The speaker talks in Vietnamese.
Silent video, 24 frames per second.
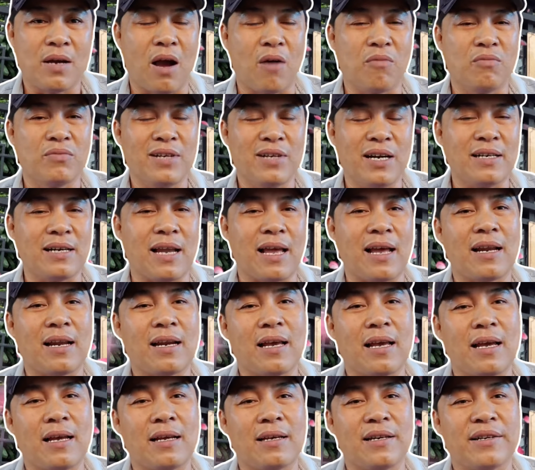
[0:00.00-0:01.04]
ông rất là
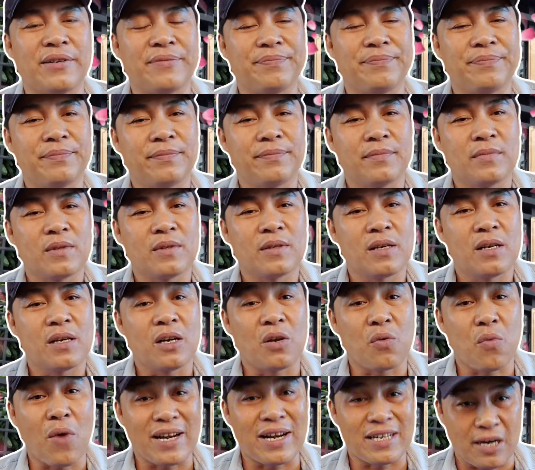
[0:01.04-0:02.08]
là
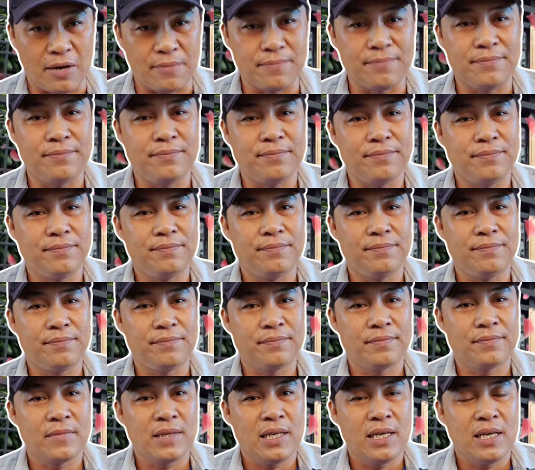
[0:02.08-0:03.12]
là quan trọng
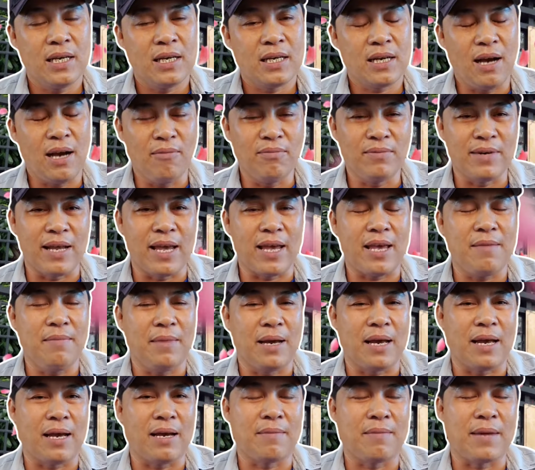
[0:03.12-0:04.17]
không để
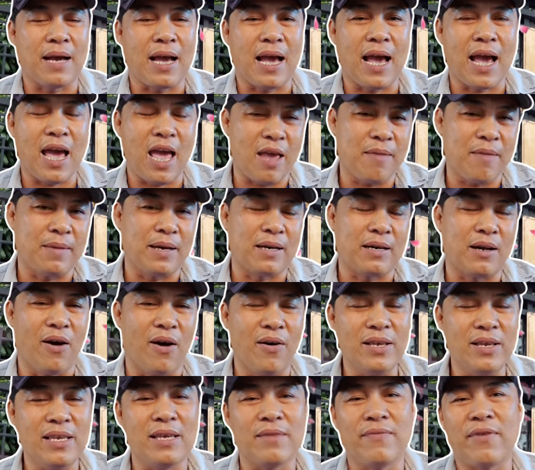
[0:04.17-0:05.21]
mà, mà ai mà
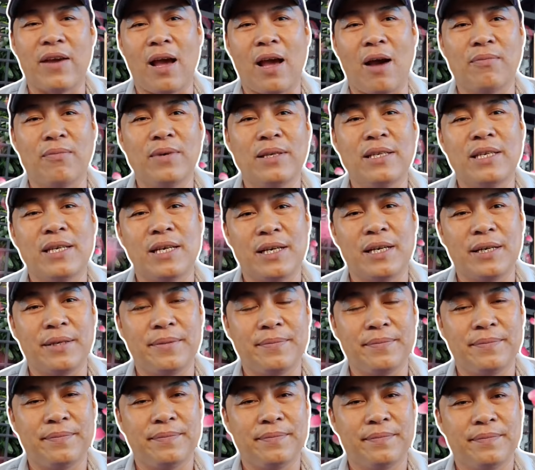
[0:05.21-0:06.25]
nói gì về ổng hết trơn
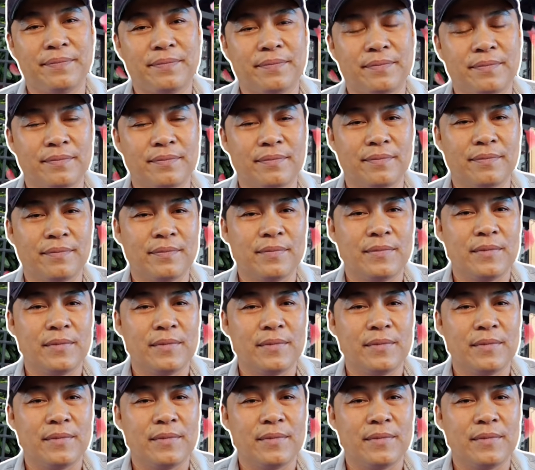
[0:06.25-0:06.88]
ừ.